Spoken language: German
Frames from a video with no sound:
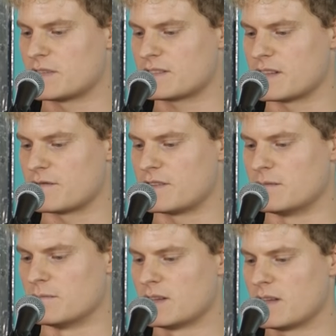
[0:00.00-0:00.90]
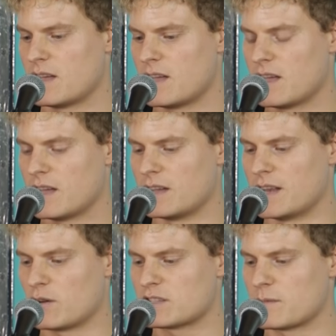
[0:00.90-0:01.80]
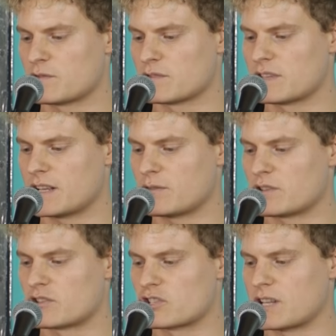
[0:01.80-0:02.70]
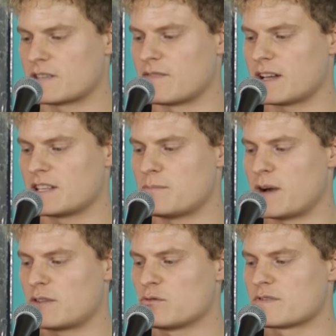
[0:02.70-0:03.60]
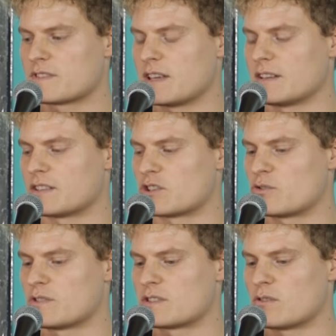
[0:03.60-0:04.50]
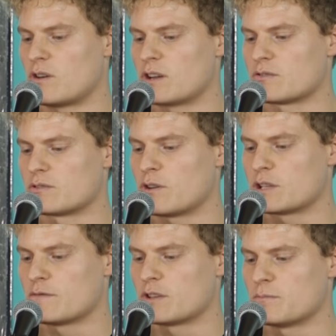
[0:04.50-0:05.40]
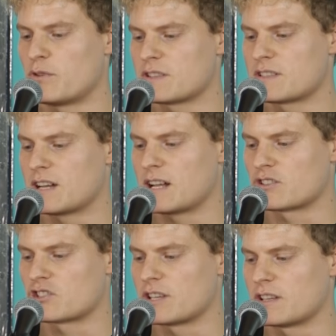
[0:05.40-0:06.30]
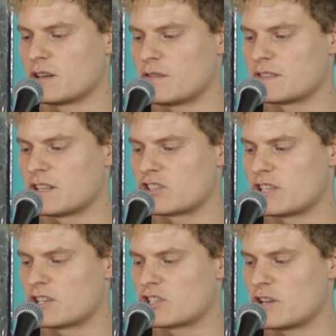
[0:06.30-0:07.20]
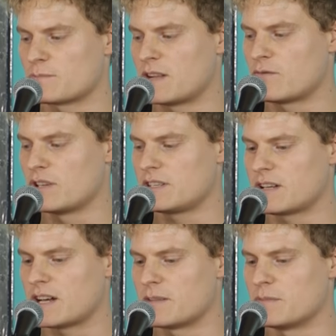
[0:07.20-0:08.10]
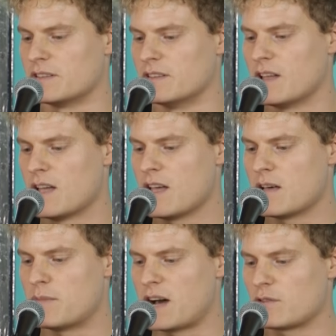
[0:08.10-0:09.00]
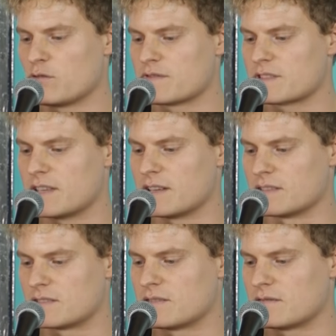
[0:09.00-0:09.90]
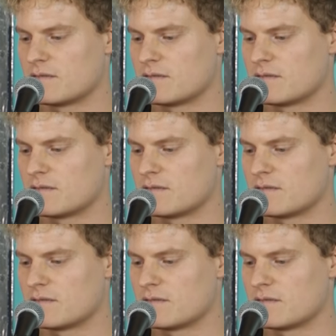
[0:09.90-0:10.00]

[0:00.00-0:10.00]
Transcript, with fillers: Disney-Film. In ausnahmslos jeder deutschen Stadt wäre die Bahnhofsgegend der schönste Ort und Leute würden Postkarten schicken, auf denen steht, schaut mal, wo ich gerade bin. Bahnhofsgegend.